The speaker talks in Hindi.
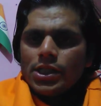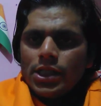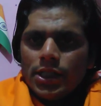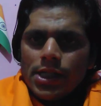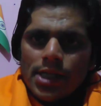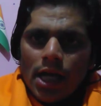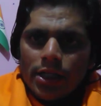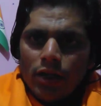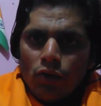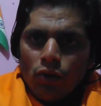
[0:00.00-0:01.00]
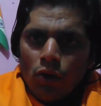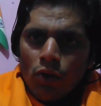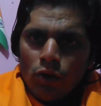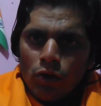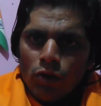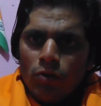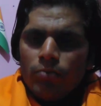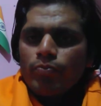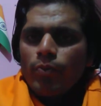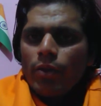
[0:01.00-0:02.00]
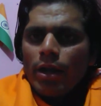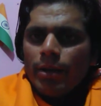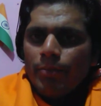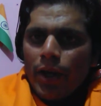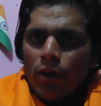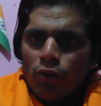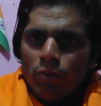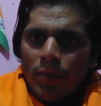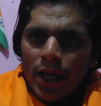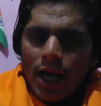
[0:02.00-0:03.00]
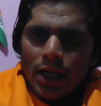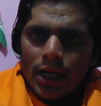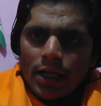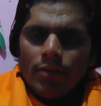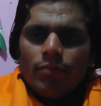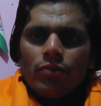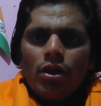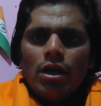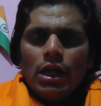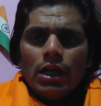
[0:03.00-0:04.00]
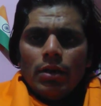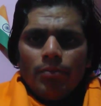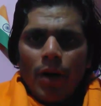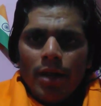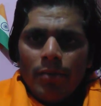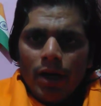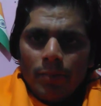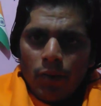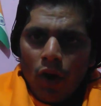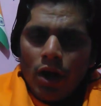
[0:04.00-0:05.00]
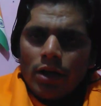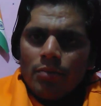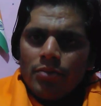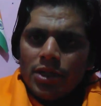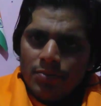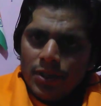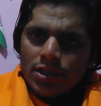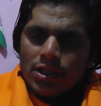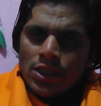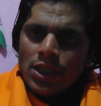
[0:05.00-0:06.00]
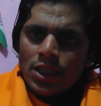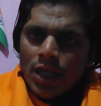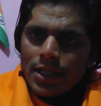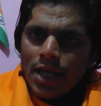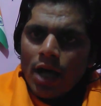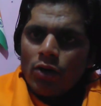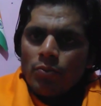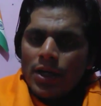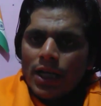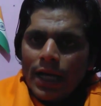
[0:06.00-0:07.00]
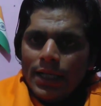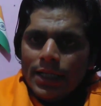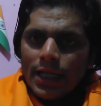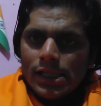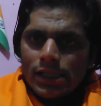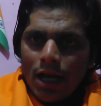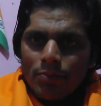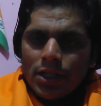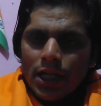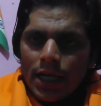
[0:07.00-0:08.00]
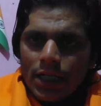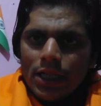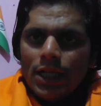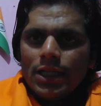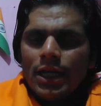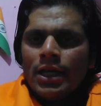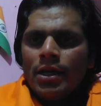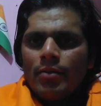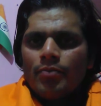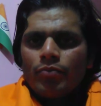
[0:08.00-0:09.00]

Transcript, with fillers: सीधे साधे लोगों को बेवकूफ़ बनाकर बड़े बड़े प्लॉट बीस बीस तीस तीस हजार रुपये नाली के हिसाब से खरीद लेते हैं